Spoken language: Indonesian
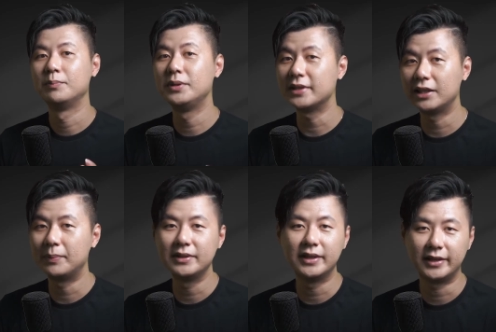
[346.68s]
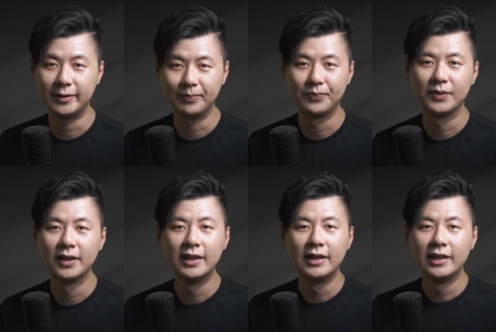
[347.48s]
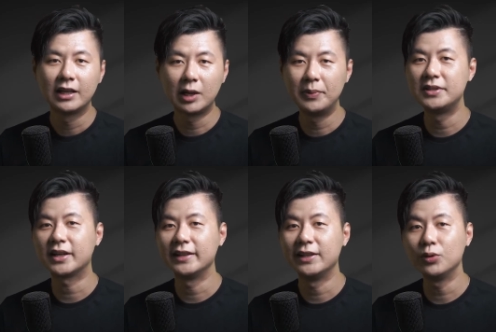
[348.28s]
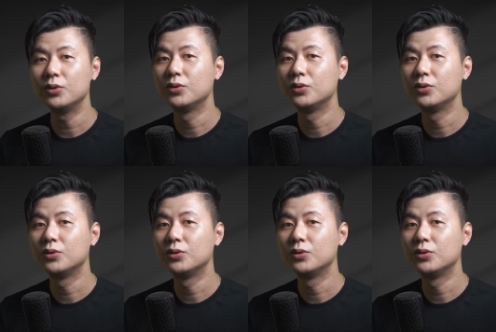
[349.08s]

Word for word: bisa dipenjara. Kebijakan itu